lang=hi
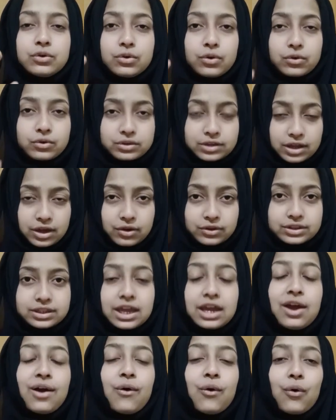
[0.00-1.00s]
रोकना
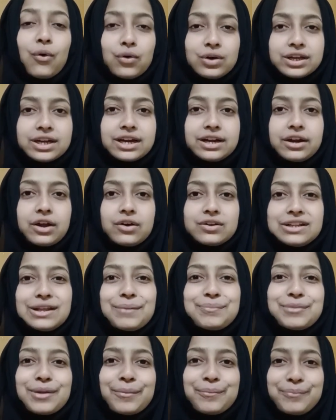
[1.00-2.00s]
होता है होल्ड करना
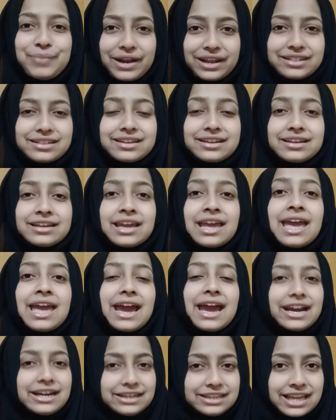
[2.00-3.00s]
होता है अपना ब्रेथ
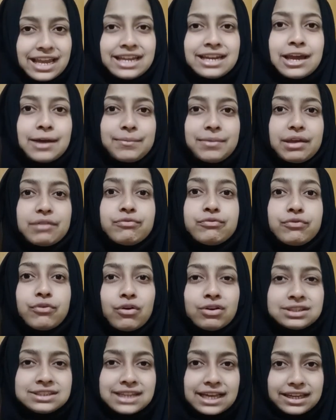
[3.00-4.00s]
एंड देन हमें
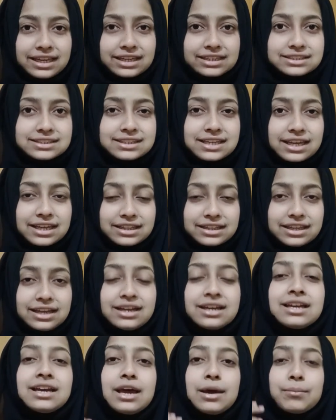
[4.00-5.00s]
फोर सेकेंड्स के
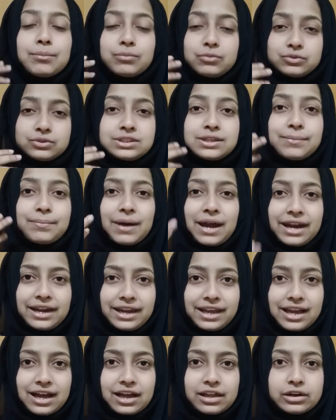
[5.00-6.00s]
अंदर मुंह से बाहर
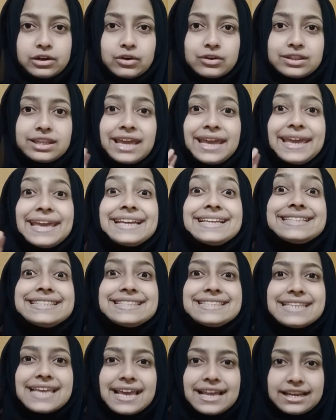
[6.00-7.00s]
निकालना होता है
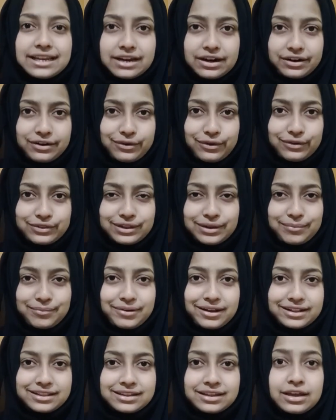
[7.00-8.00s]
एक्सेल करना होता है
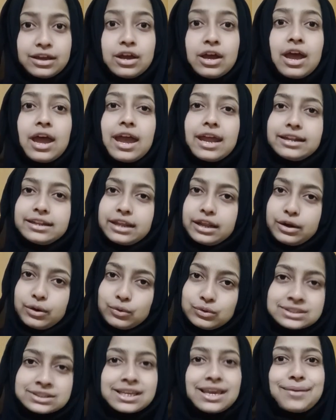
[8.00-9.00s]
ब्रेथ एंड देन
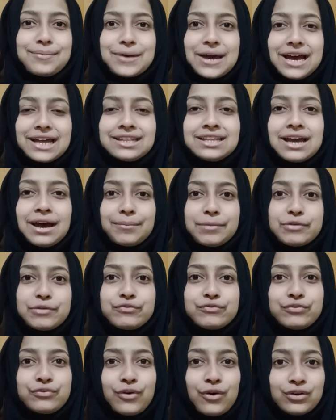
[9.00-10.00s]
उसके बाद हमें
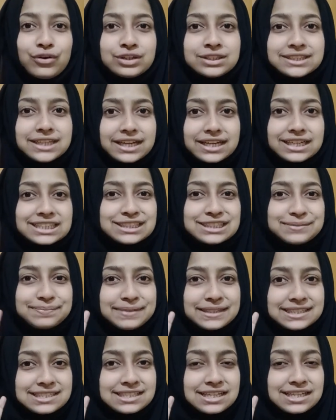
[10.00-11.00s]
फोर सेकेंड्स
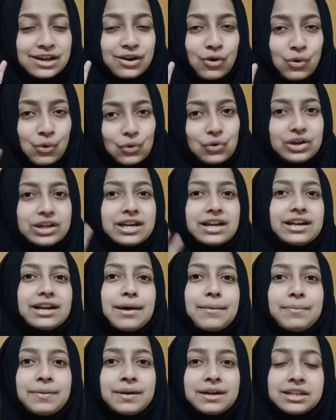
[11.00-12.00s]
फिर से होल्ड
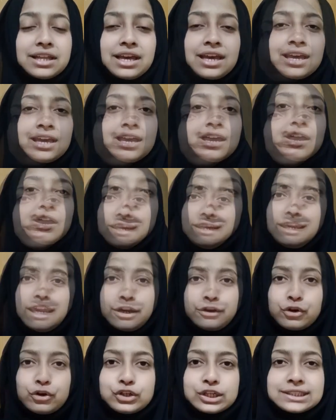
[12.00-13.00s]
करना पड़ता है
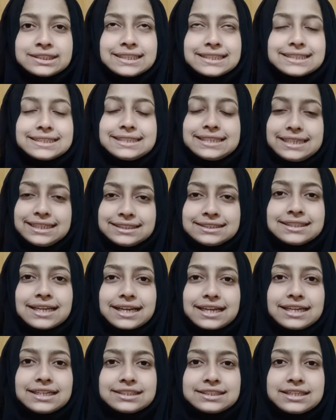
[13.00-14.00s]
ये टोटल सिक्सटीन
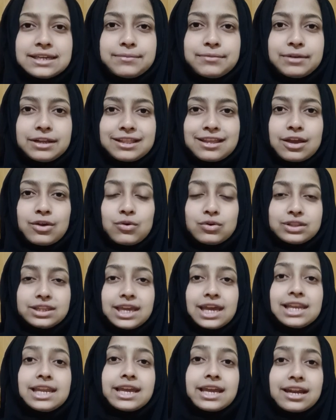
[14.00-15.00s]
सेकेंड्स की ब्रीथिंग
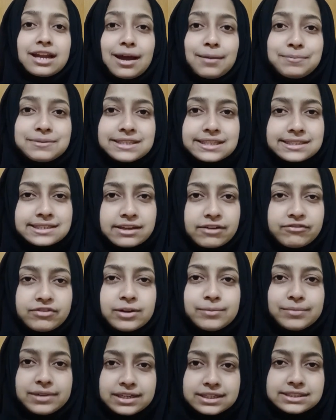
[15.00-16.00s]
होती है लेकिन आप इसे
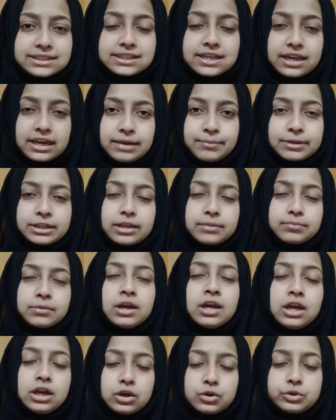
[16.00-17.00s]
सेवन मिनट्स करें मतलब
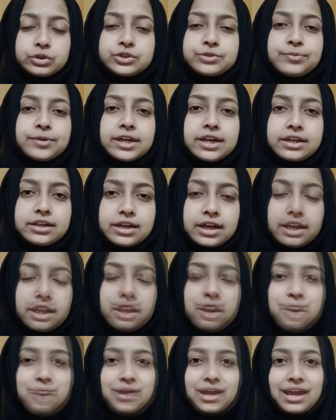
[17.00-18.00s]
कुछ मिनट
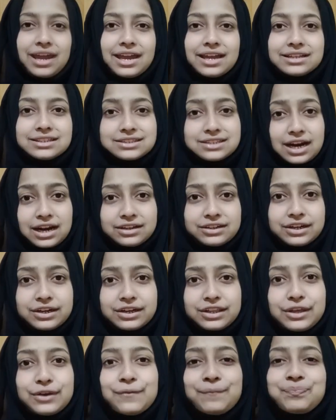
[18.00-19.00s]
करें मैं स्टार्ट
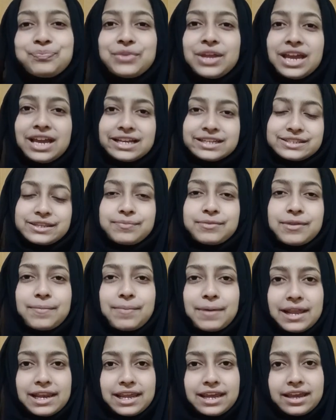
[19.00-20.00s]
करती हूँ सबसे
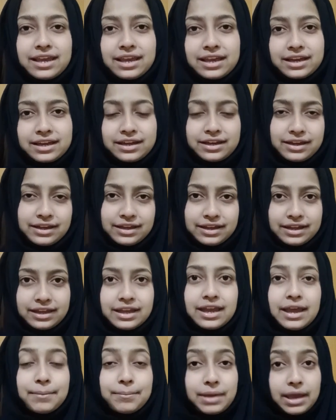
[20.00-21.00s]
पहले
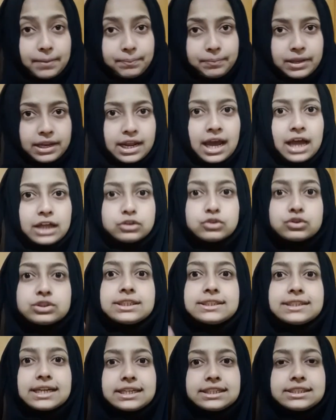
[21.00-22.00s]
मैं अपने ना हाथों
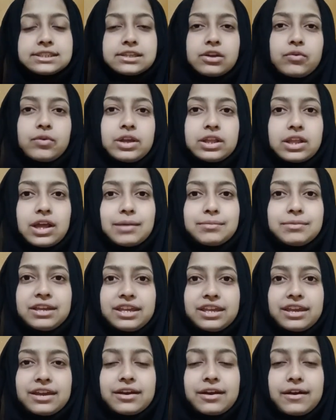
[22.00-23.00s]
से सेकेंड्स गिनूंगी तो आप
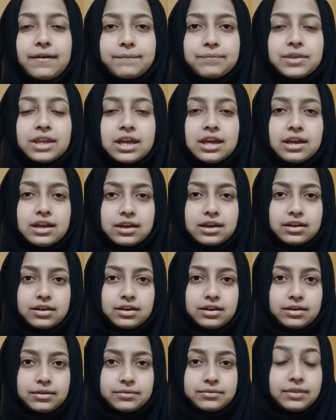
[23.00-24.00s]
देखिएगा
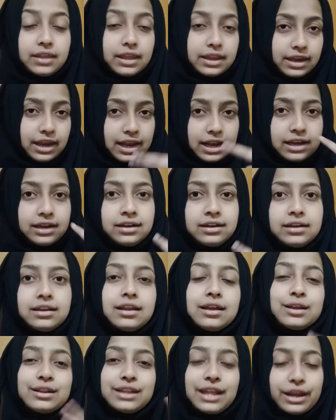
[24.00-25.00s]
इनहेल
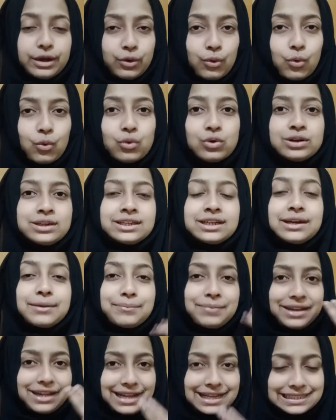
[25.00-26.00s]
देन होल्ड
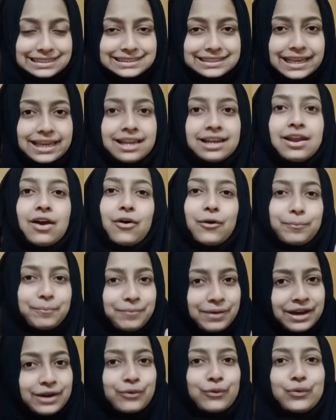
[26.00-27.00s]
फिर एक्सेल
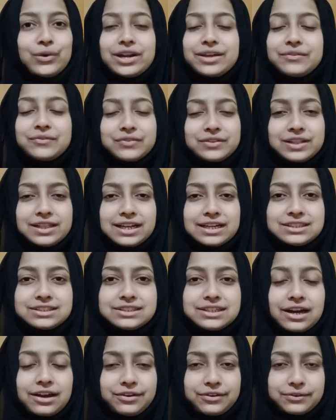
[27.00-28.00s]
और फिर होल्ड लेट
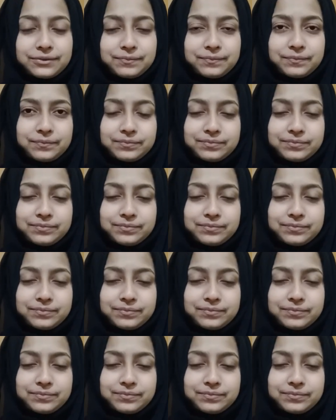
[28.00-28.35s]
स्टार्ट